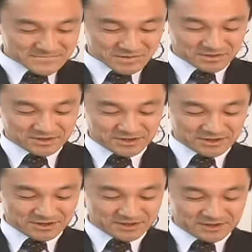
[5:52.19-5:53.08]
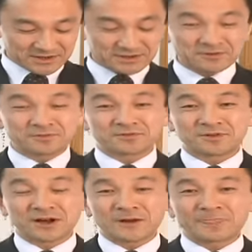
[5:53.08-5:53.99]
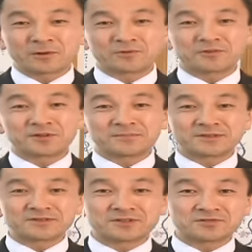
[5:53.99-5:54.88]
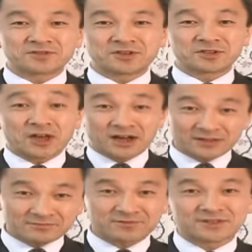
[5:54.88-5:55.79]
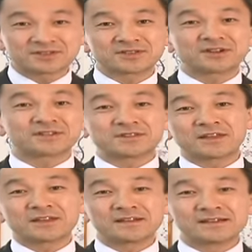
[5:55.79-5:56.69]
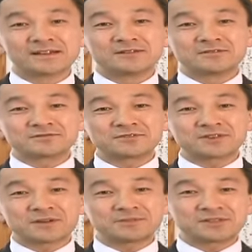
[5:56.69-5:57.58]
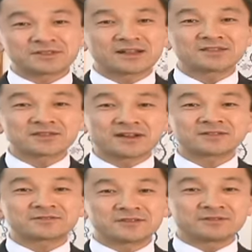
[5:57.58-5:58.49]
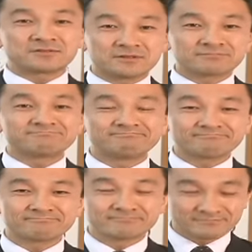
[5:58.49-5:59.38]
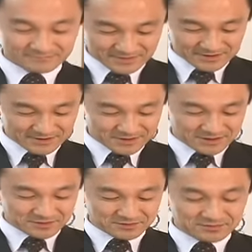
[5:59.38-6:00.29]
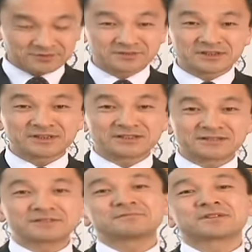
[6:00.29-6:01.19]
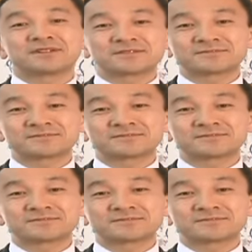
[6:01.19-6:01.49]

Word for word: 時に人々はこのようなメッセージを聞いてハッとさせられて本当に神に立ち返っていこうそのようになるわけ